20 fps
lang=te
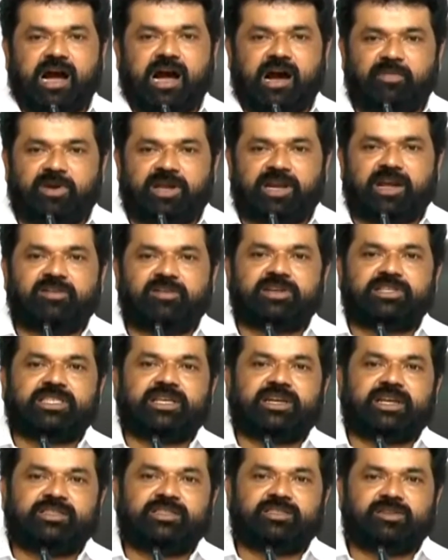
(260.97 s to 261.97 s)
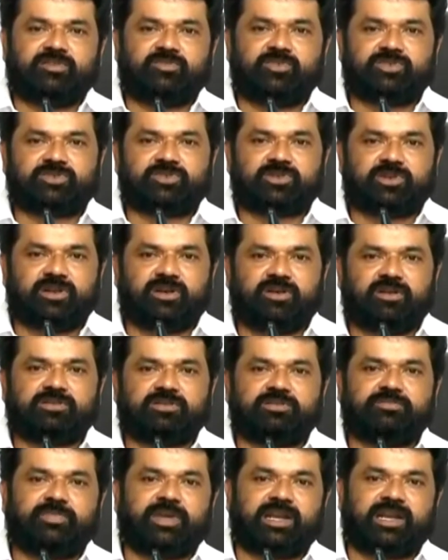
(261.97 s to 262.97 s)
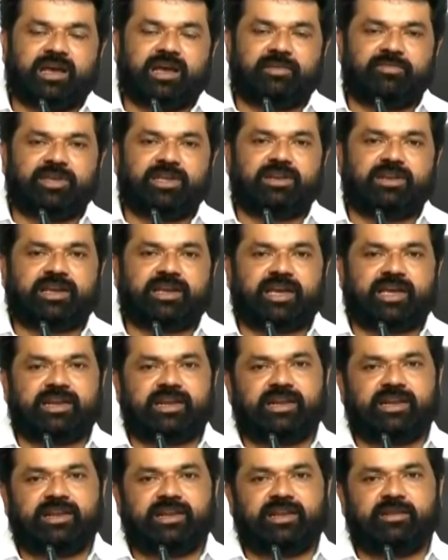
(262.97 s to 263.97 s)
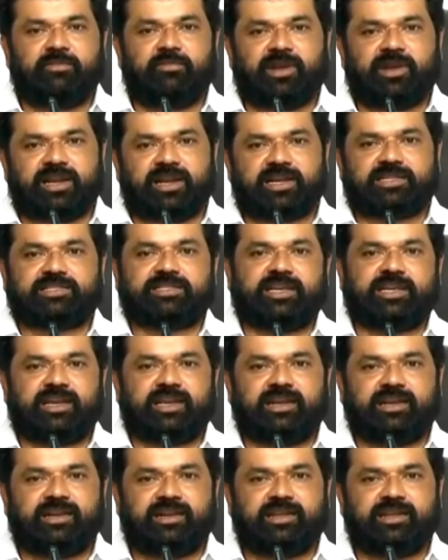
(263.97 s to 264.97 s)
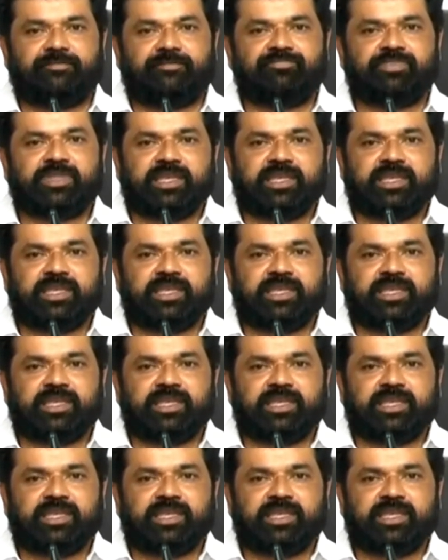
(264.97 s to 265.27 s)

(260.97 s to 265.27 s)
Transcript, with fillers: అమరావతి రైతుల ముసుగులో బినామీలు కానివ్వండి బిల్డర్స్ కానివ్వండి